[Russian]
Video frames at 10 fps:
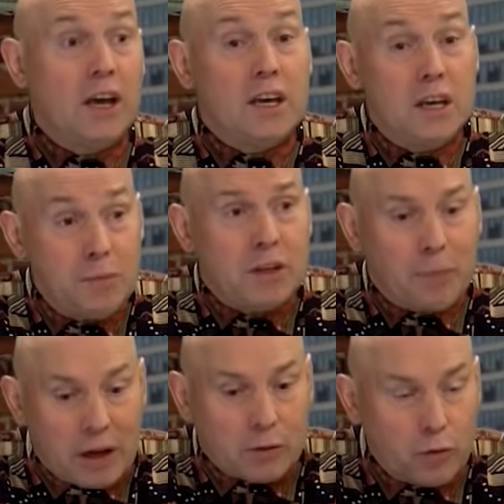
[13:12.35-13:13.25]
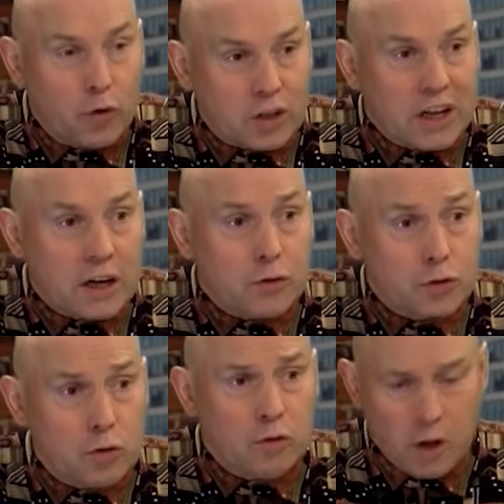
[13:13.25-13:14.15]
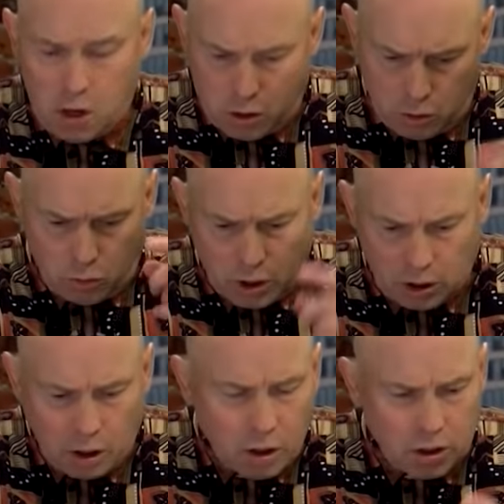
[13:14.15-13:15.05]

и именно поэтому в городе Хузуева и, угол,